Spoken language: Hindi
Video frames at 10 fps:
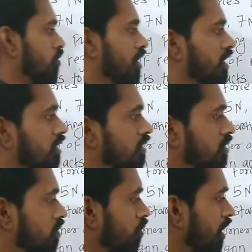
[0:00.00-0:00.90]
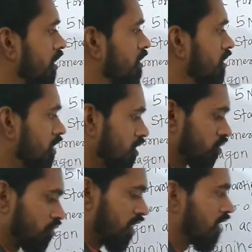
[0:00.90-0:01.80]
हो जाएगा ओके okay?
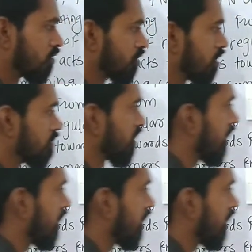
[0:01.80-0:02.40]
तो यहाँ उसका हम